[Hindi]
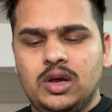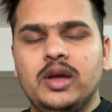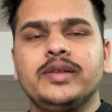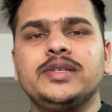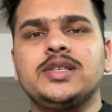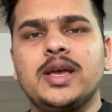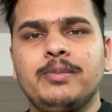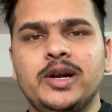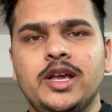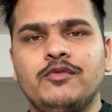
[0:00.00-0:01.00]
जिसके
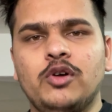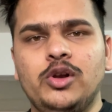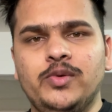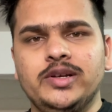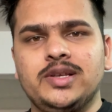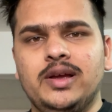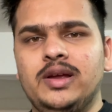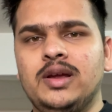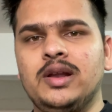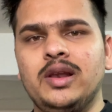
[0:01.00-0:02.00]
बढ़िया फॉलोअर्स हैं
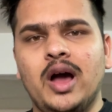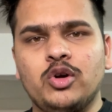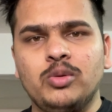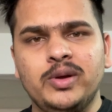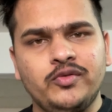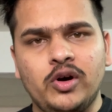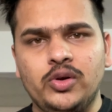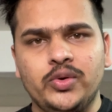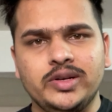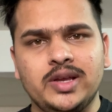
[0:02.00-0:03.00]
लाखों में
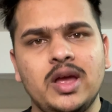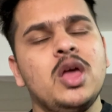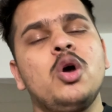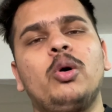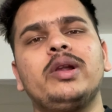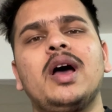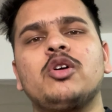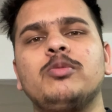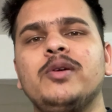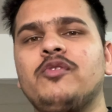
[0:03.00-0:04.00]
फॉलोअर्स हैं और लाखों
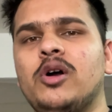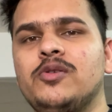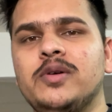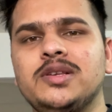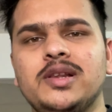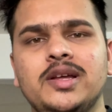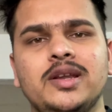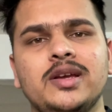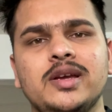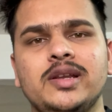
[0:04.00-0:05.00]
में फॉलोअर्स लेने
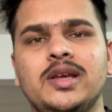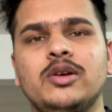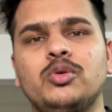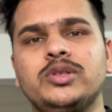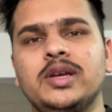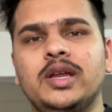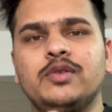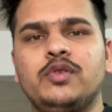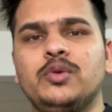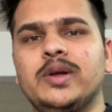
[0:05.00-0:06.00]
के लिए कुछ
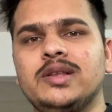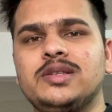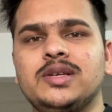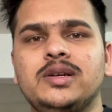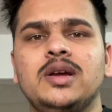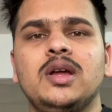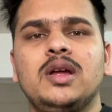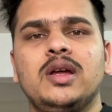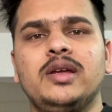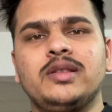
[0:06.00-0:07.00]
इन्फ्लुएंसर
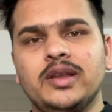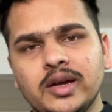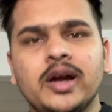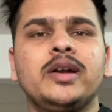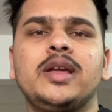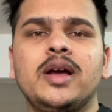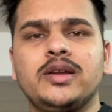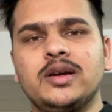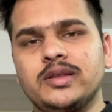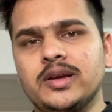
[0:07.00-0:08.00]
इतनी घटिया
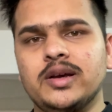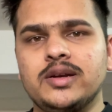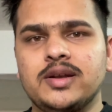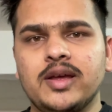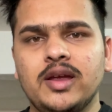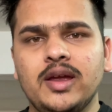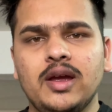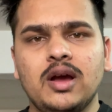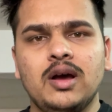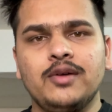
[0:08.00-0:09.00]
हरकतें करते
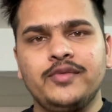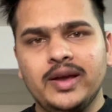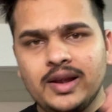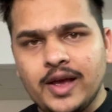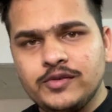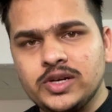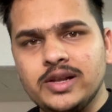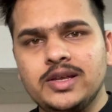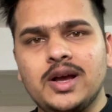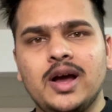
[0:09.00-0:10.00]
हैं फेक स्टाइल
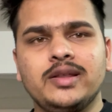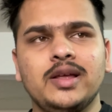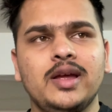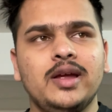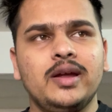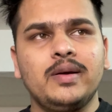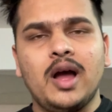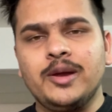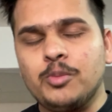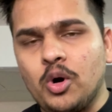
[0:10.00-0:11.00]
दिखाते हैं
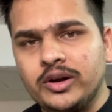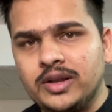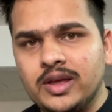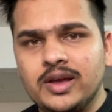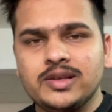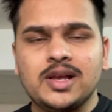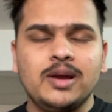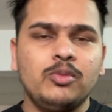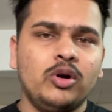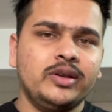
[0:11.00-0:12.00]
आई बॉट दिस आई
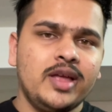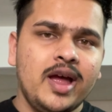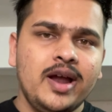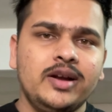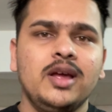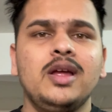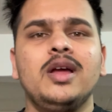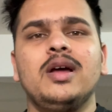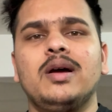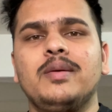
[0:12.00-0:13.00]
बॉट दैट
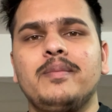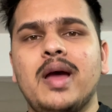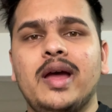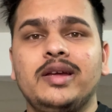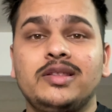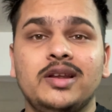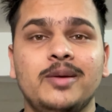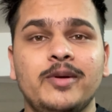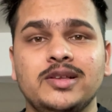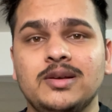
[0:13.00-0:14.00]
मैं इतने
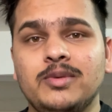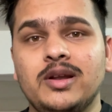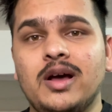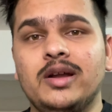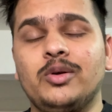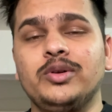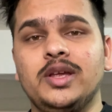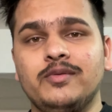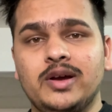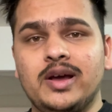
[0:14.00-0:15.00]
पैसे बना रहा हूँ ये
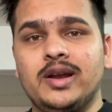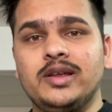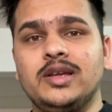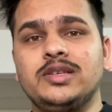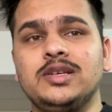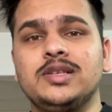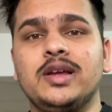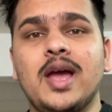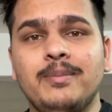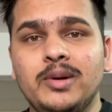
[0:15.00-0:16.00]
वगैरह ये चीज़ें
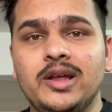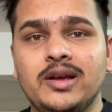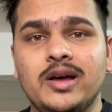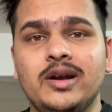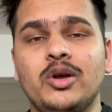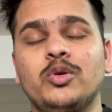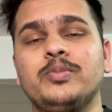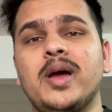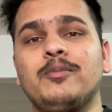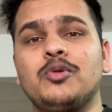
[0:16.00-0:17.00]
गैम्बलिंग कर रहा हूँ मैं
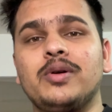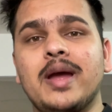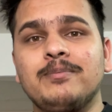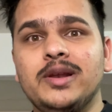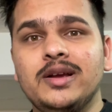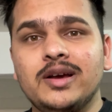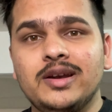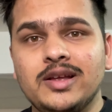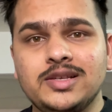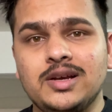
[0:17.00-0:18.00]
आपको गैम्बलिंग
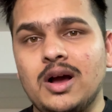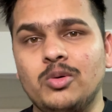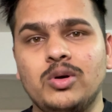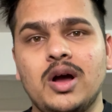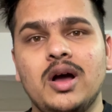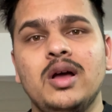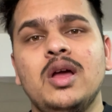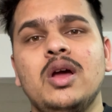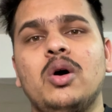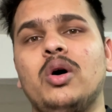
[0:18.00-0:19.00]
करना सिखाऊंगा
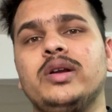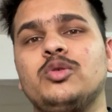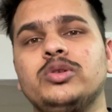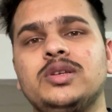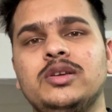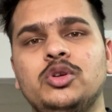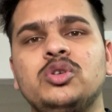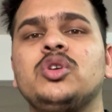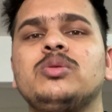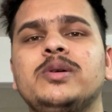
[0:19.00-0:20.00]
और कुछ
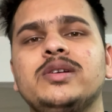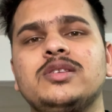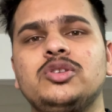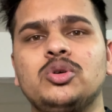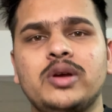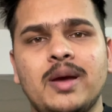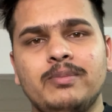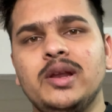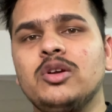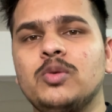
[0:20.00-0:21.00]
यूट्यूबर्स जो
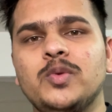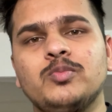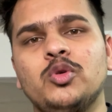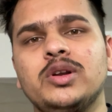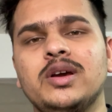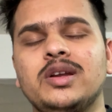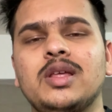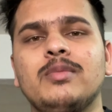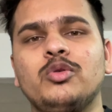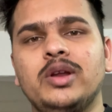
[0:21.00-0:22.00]
गैम्बलिंग को प्रमोट करते हैं
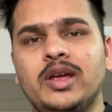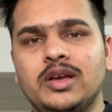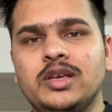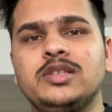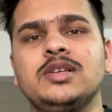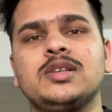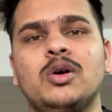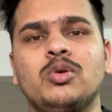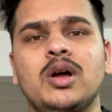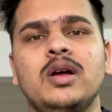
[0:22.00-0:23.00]
मैं उन्हें एक ही चीज़
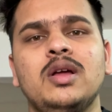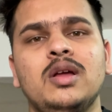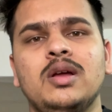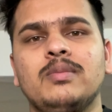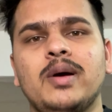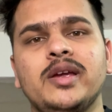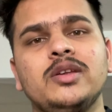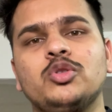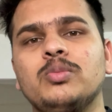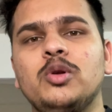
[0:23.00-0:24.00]
कहूँगा भाई
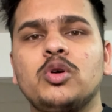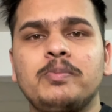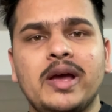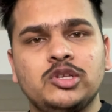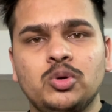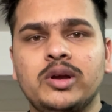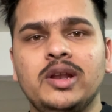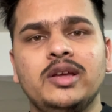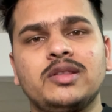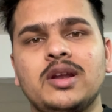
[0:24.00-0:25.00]
तुम लोग पैसों के लिए
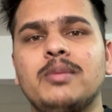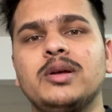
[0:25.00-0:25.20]
इतना मत